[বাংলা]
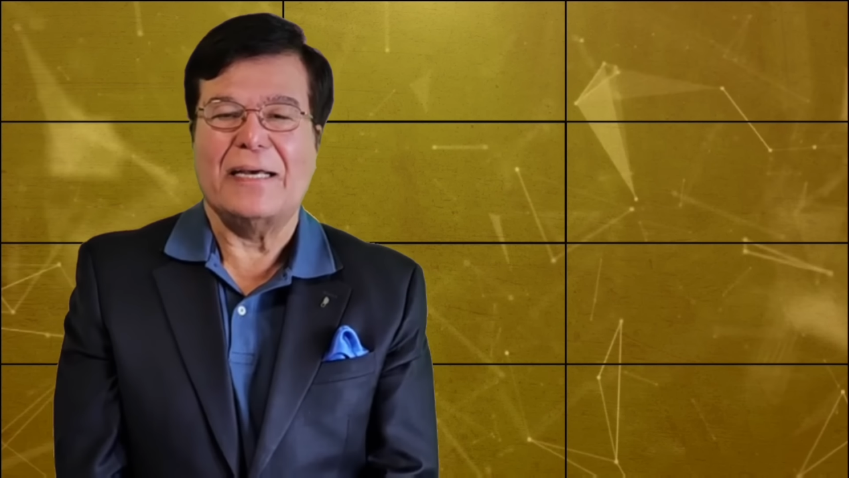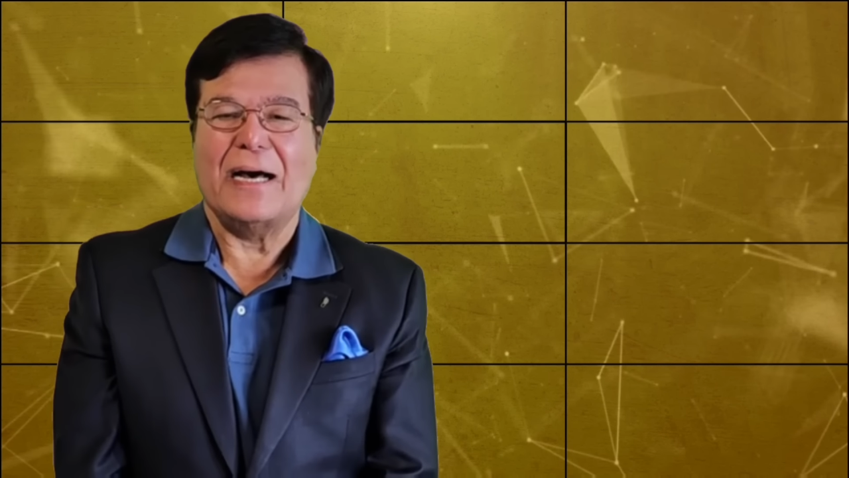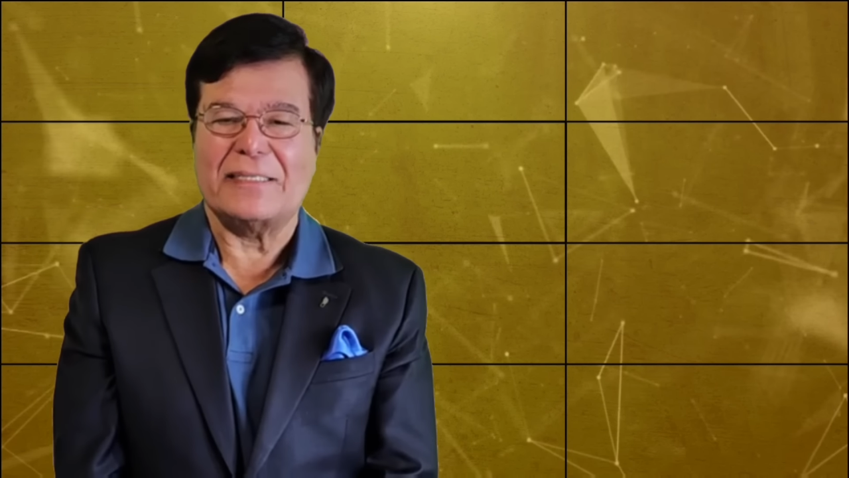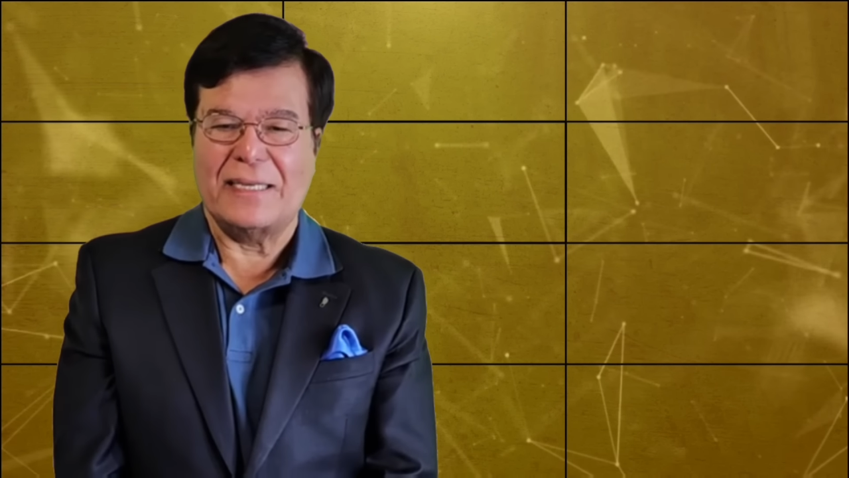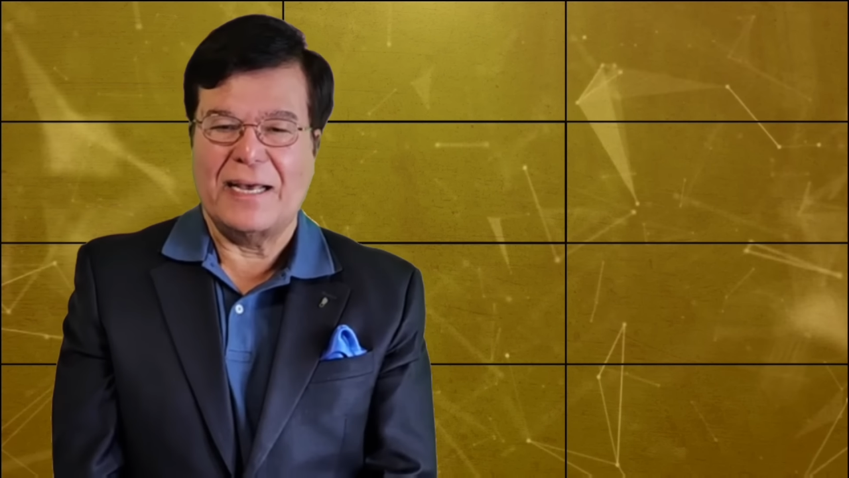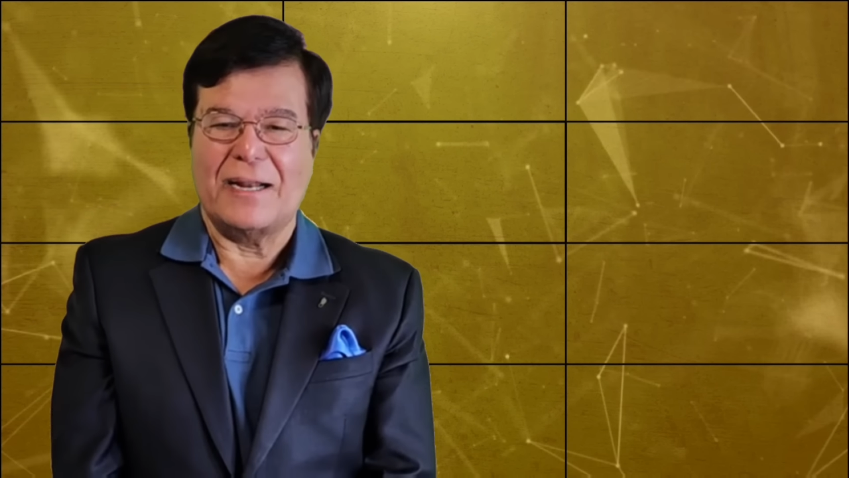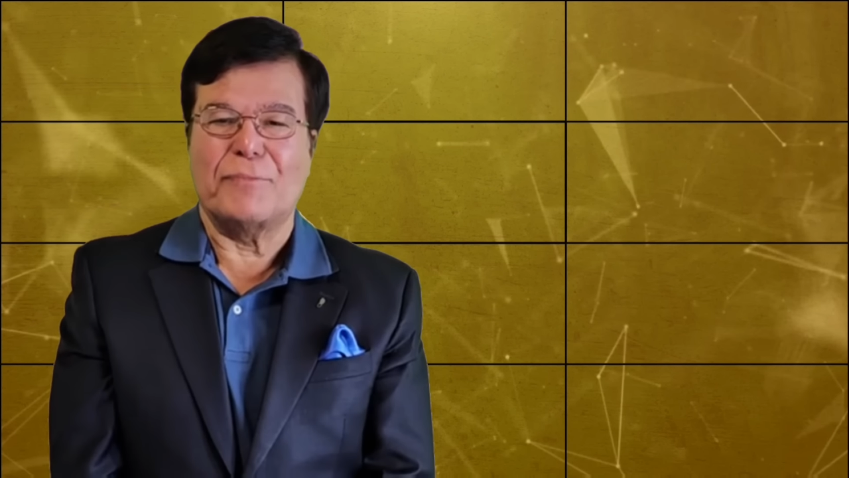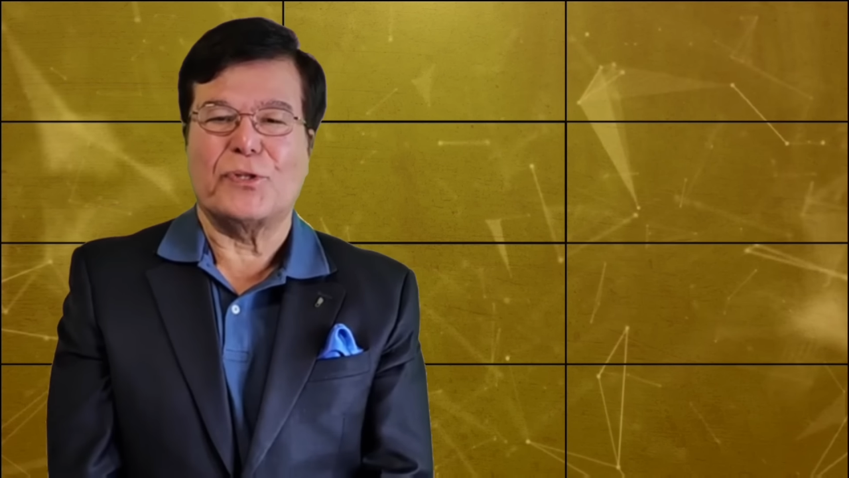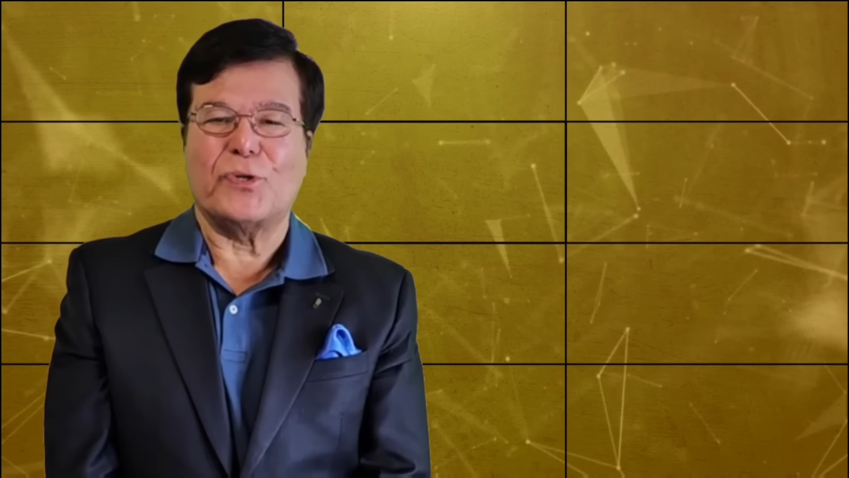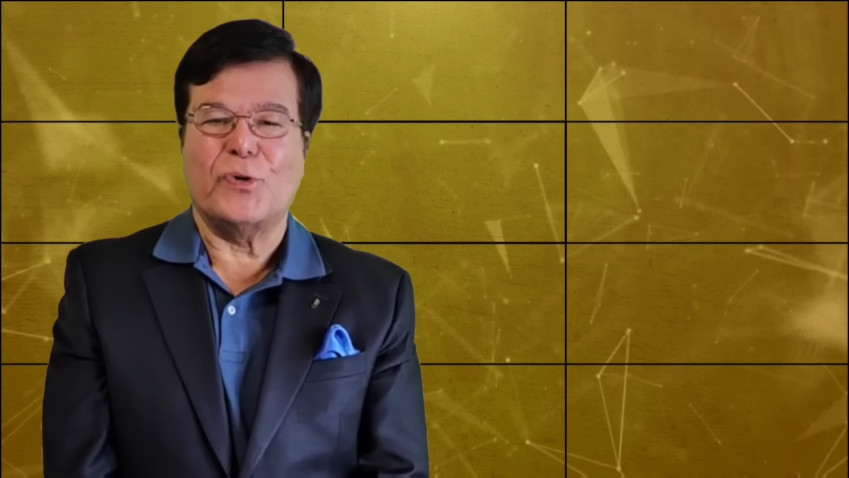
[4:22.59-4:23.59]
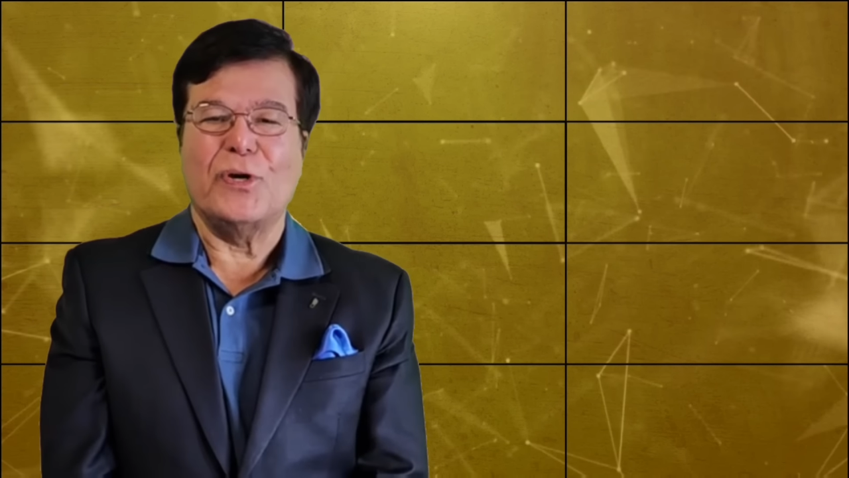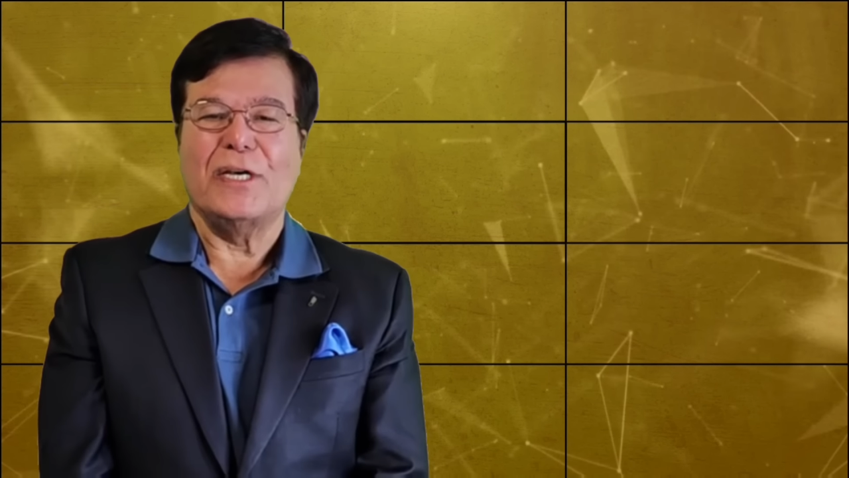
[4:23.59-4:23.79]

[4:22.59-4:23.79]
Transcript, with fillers: হাসিনার মতো